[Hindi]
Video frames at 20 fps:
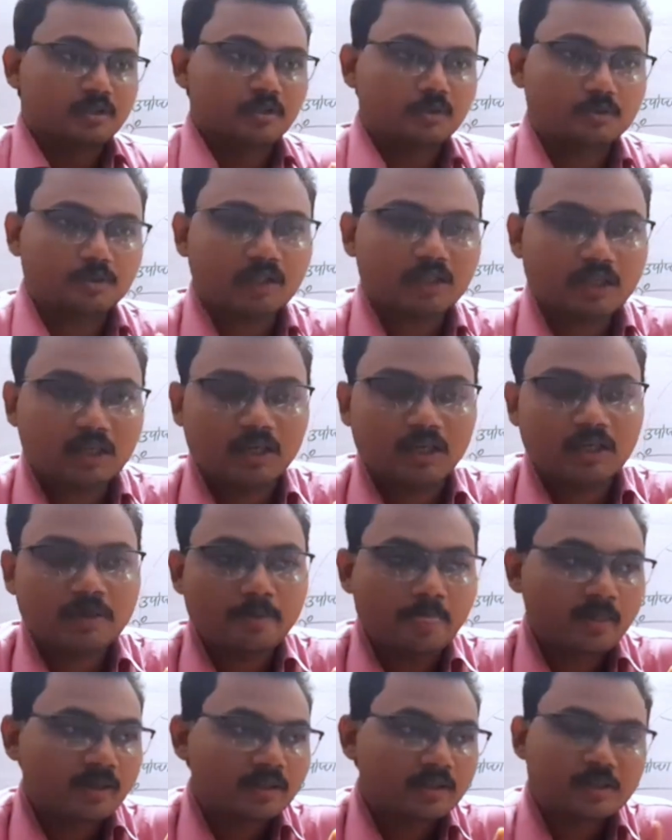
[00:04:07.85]
होता क्या है
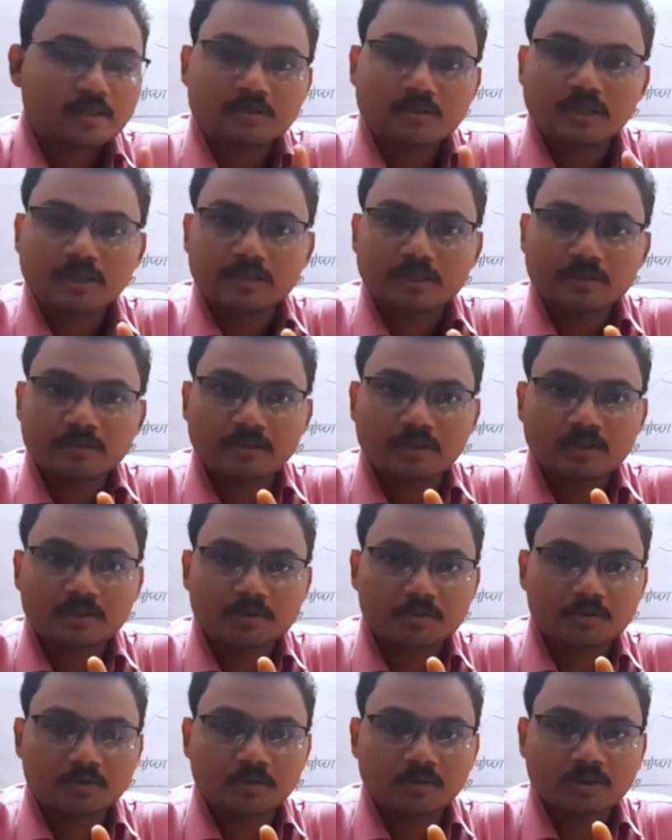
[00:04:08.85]
कि इस क्षेत्र में
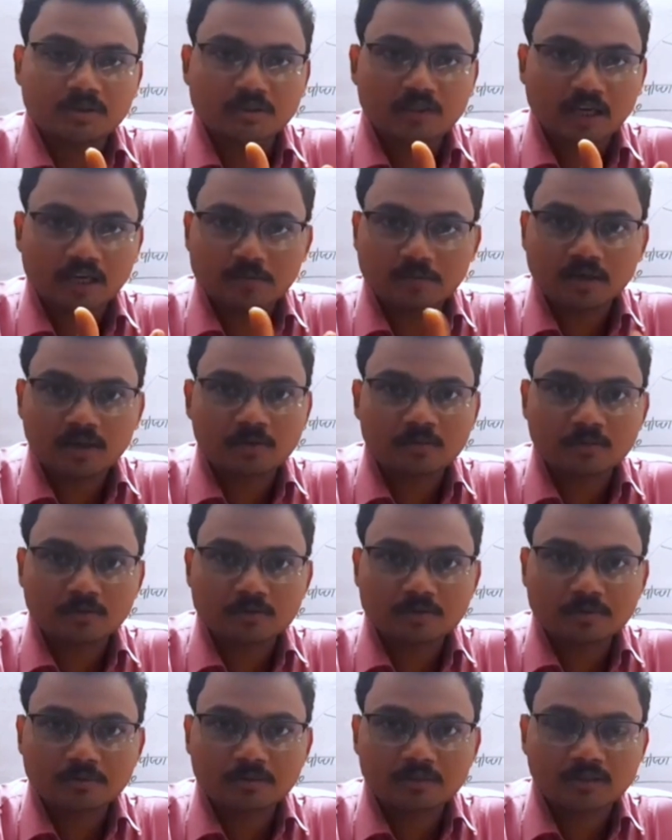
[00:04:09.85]
सूर्य साल भर
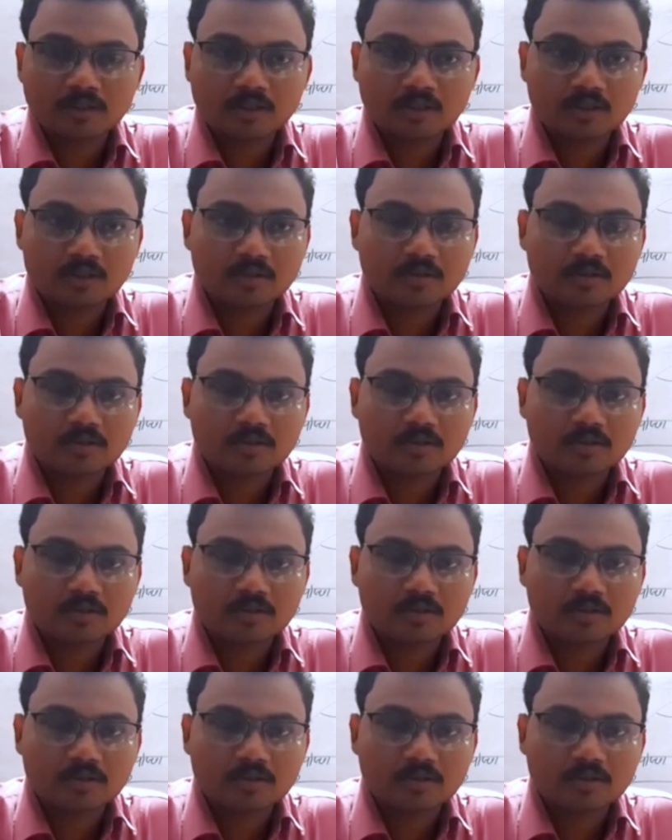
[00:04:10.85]
लंबोत चमकता है